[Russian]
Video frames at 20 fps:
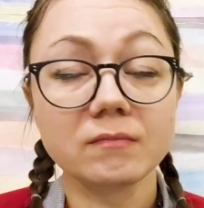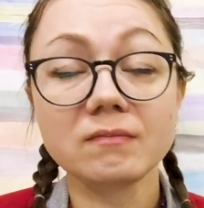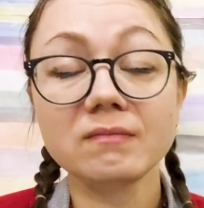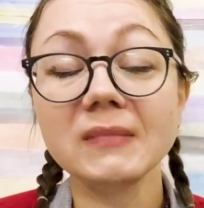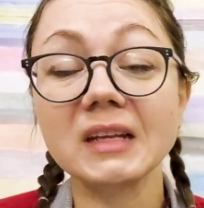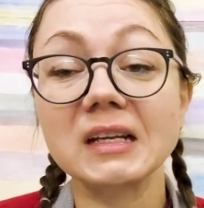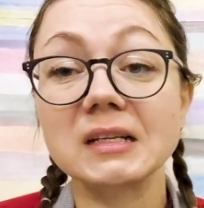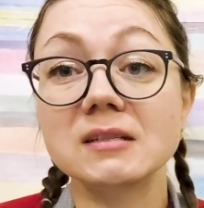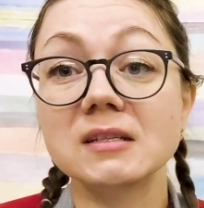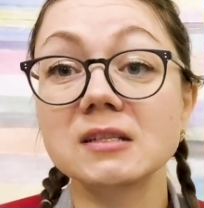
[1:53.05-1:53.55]

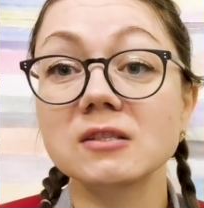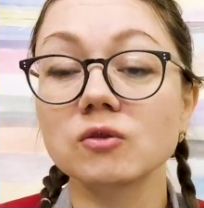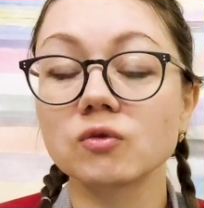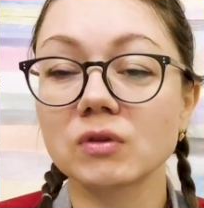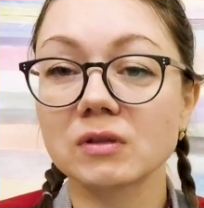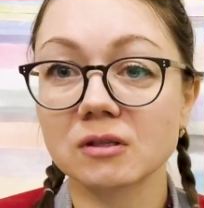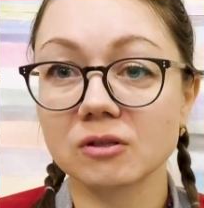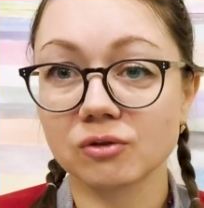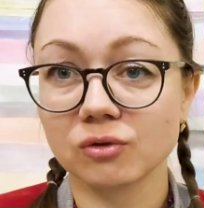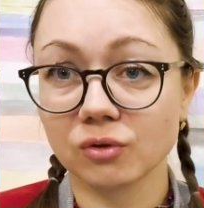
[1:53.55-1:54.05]
Здесь у
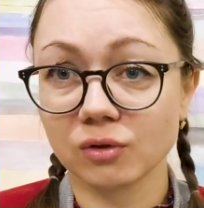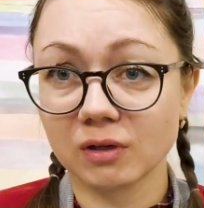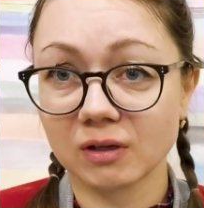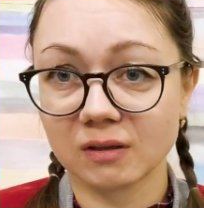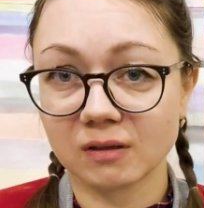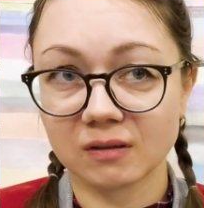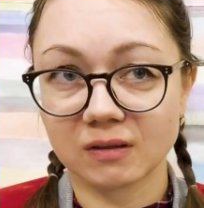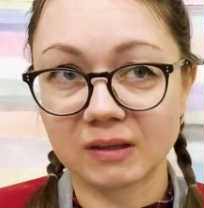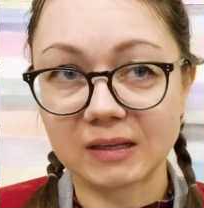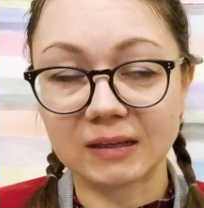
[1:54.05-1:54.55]
нас
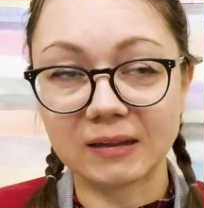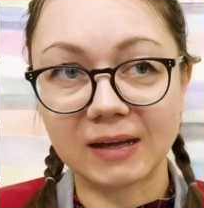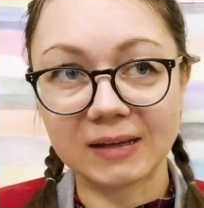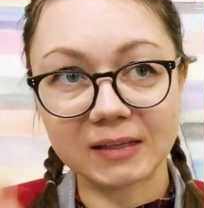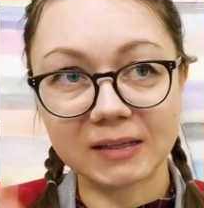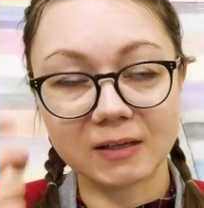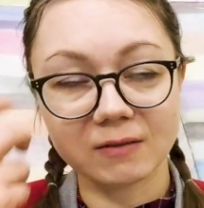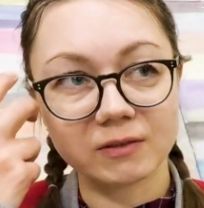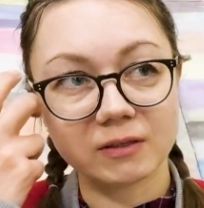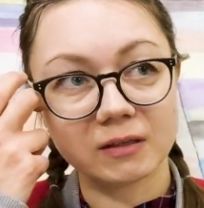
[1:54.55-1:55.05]
история
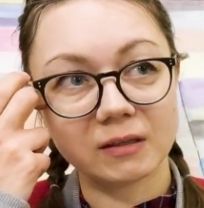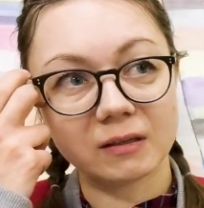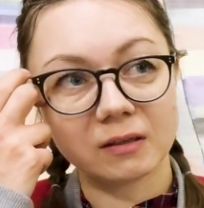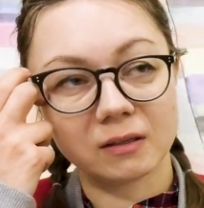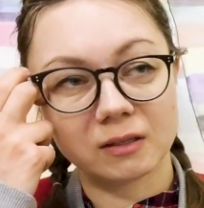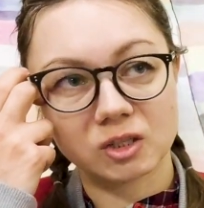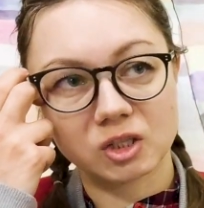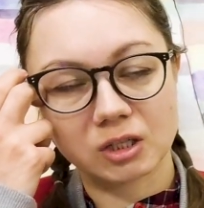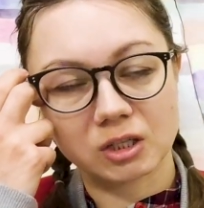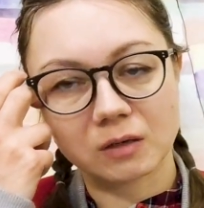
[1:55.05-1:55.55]
талантливой
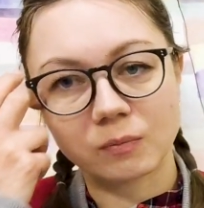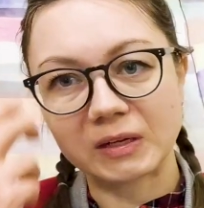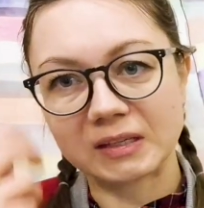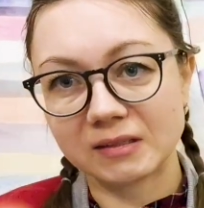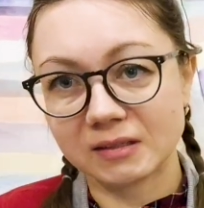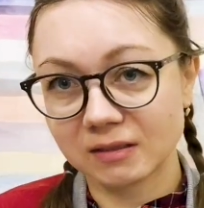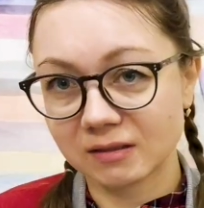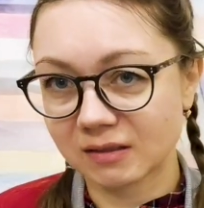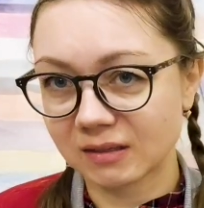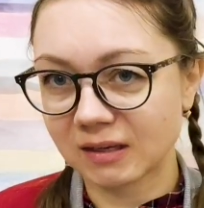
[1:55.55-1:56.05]
э,
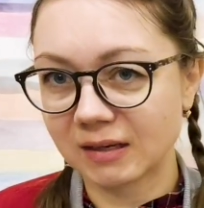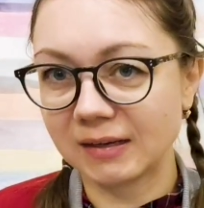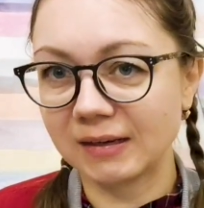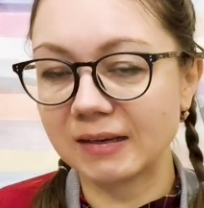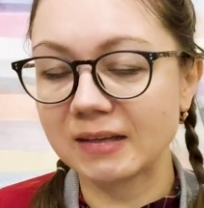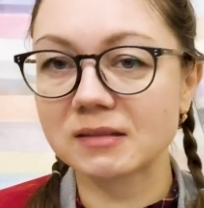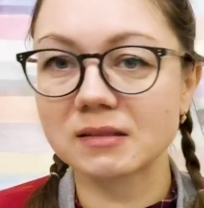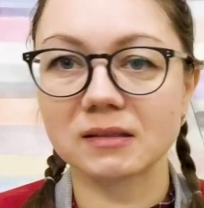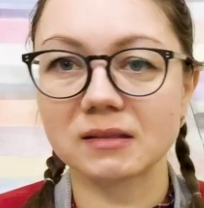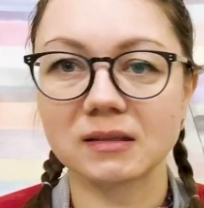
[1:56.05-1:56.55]
шахматистки
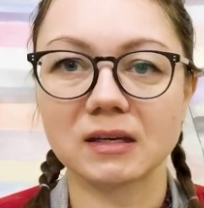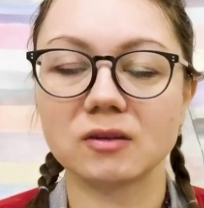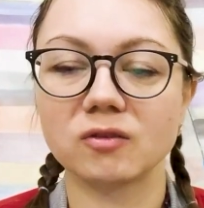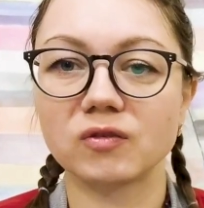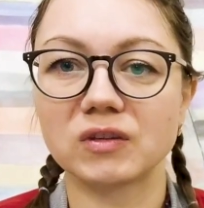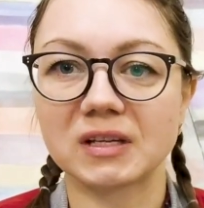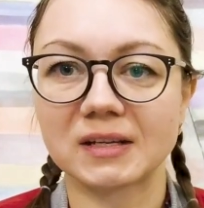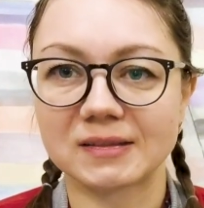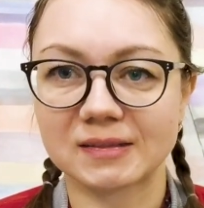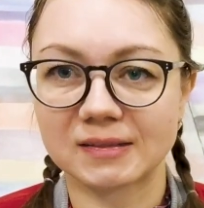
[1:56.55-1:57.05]
Лисы. Ей
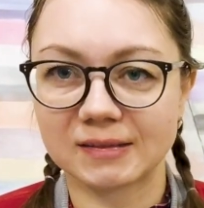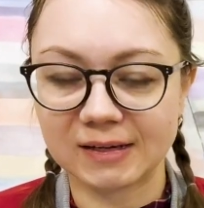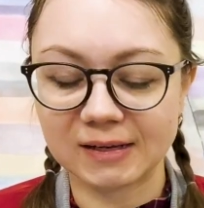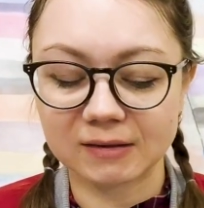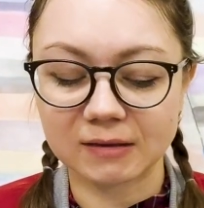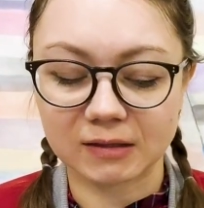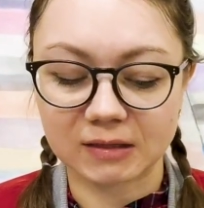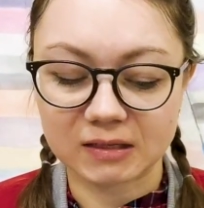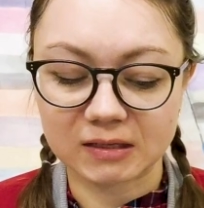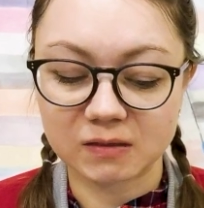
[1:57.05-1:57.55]
12
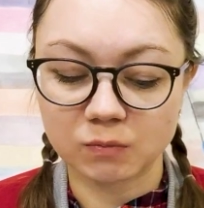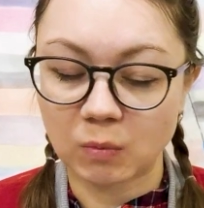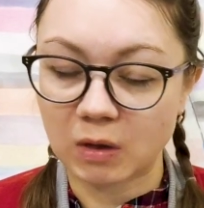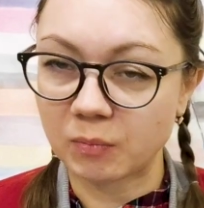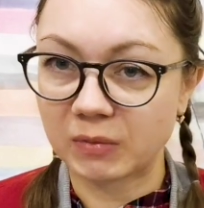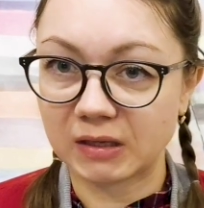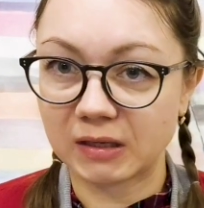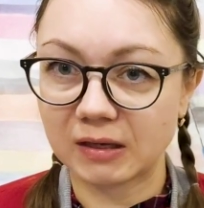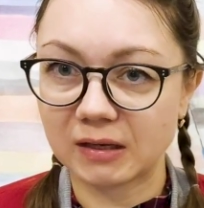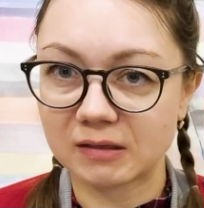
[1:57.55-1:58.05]
лет, она с
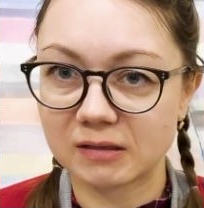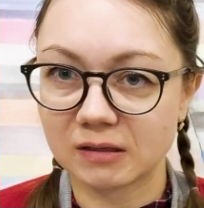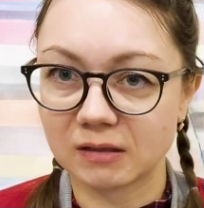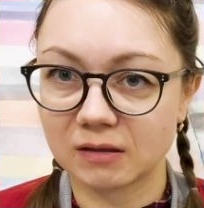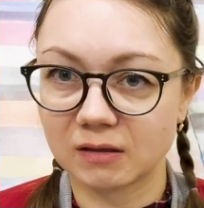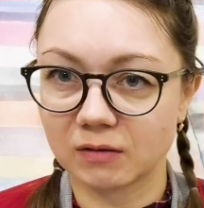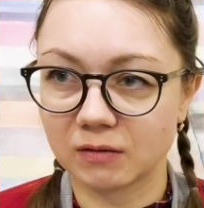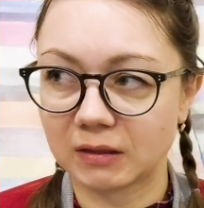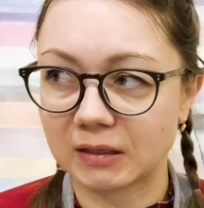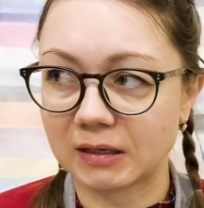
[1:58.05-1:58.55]
мамой
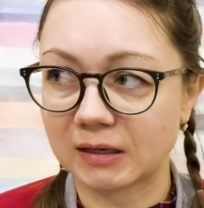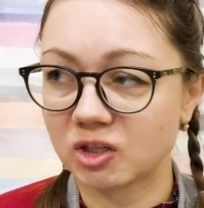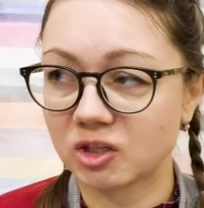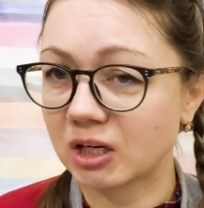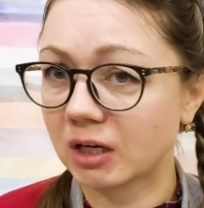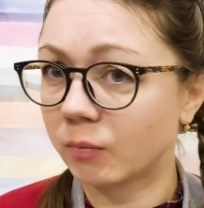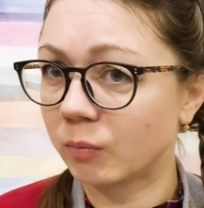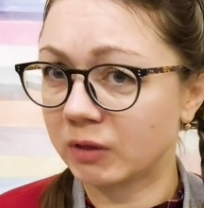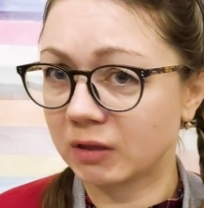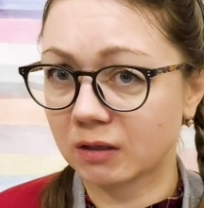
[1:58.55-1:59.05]
едет э, на
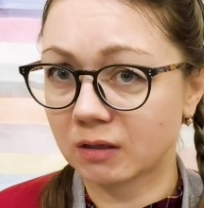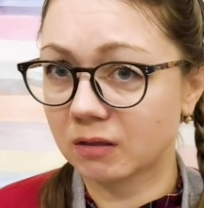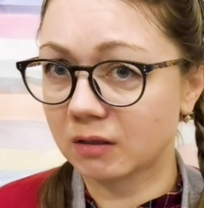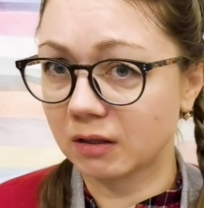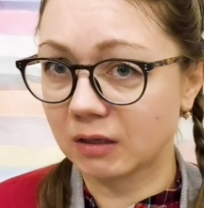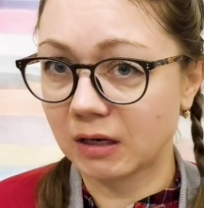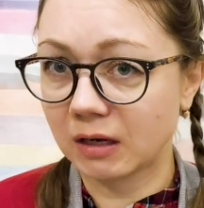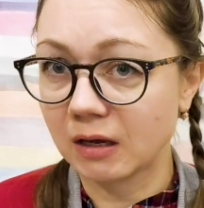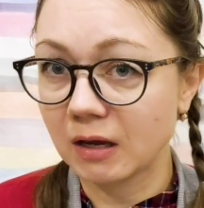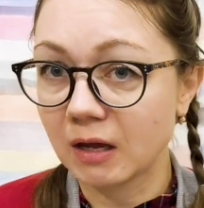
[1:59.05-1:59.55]

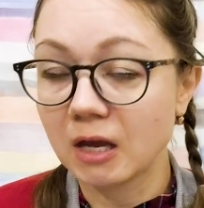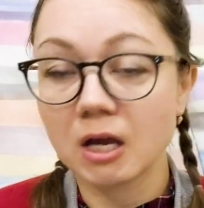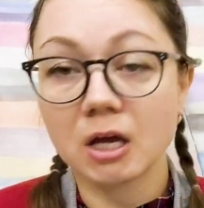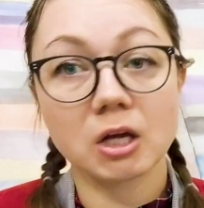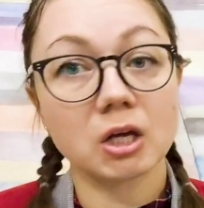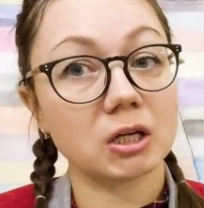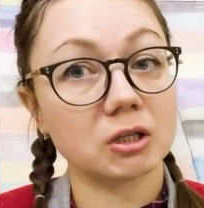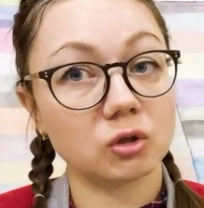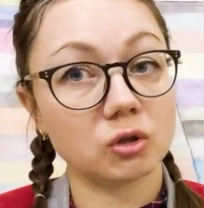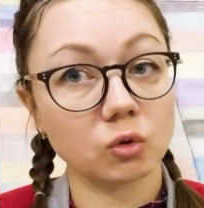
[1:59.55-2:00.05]
шахматный
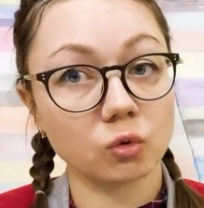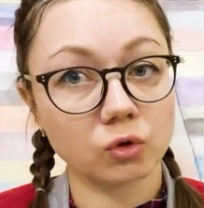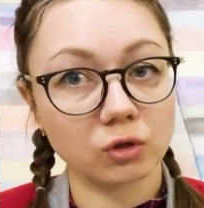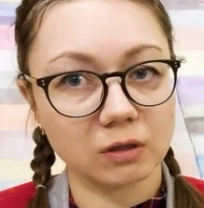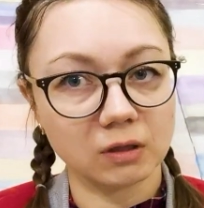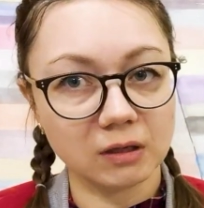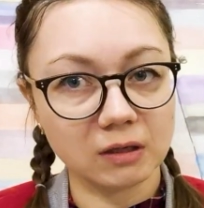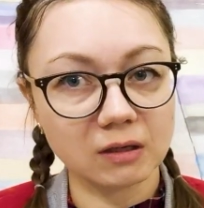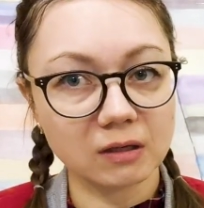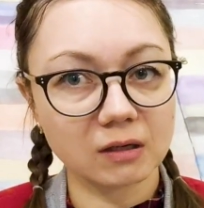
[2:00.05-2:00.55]
э,
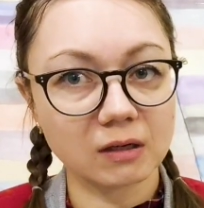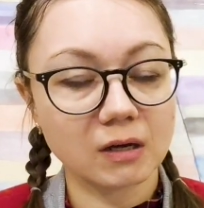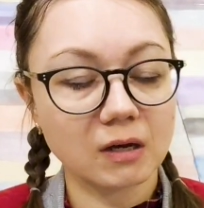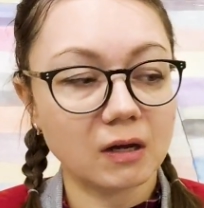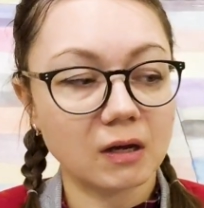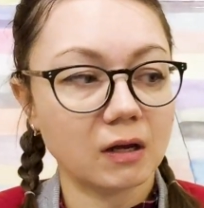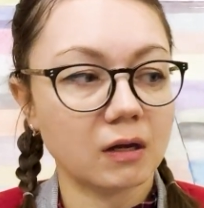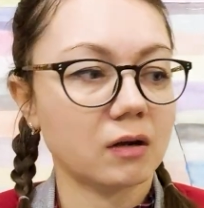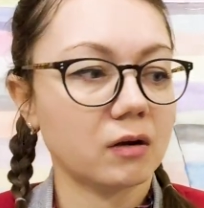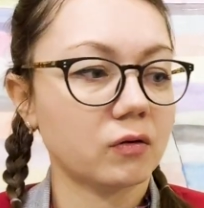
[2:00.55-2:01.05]
турнир
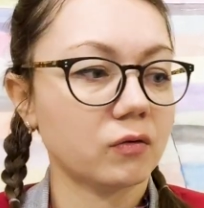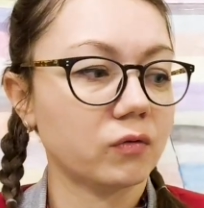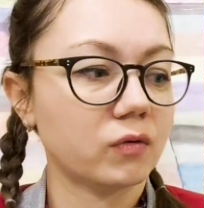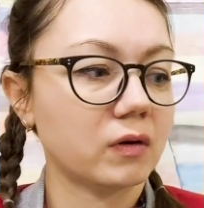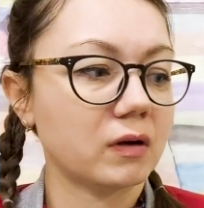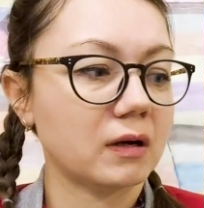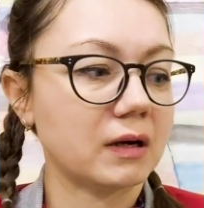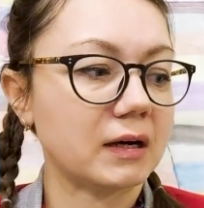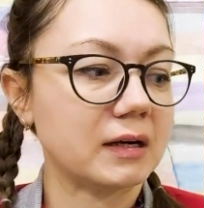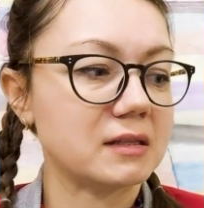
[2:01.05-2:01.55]

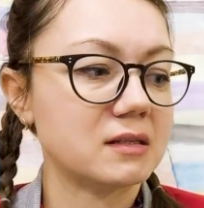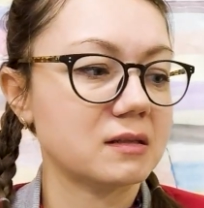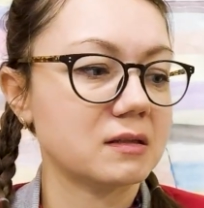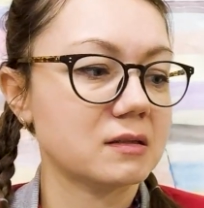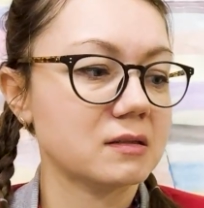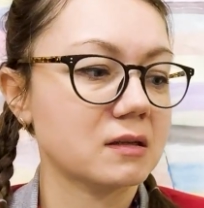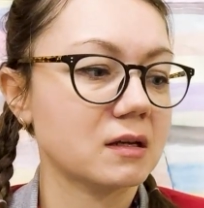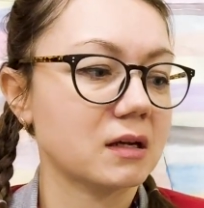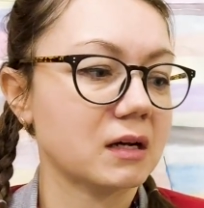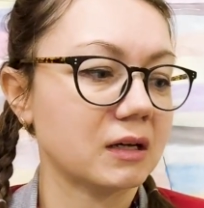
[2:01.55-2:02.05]
в
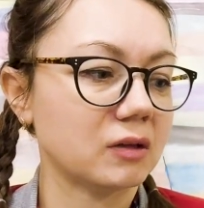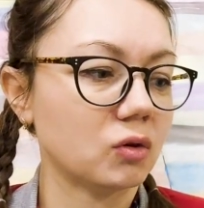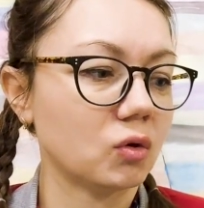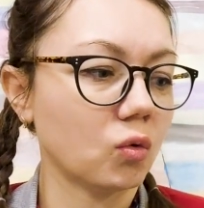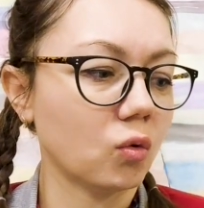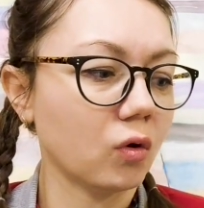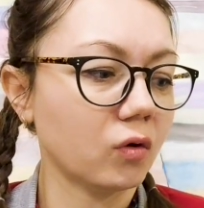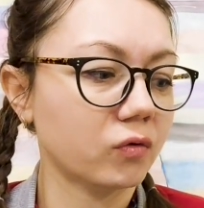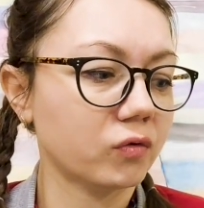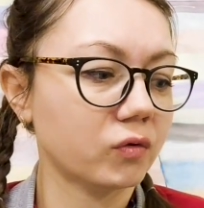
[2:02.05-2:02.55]
один из
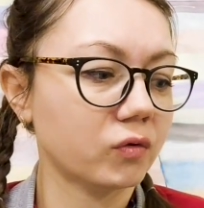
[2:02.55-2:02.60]
городов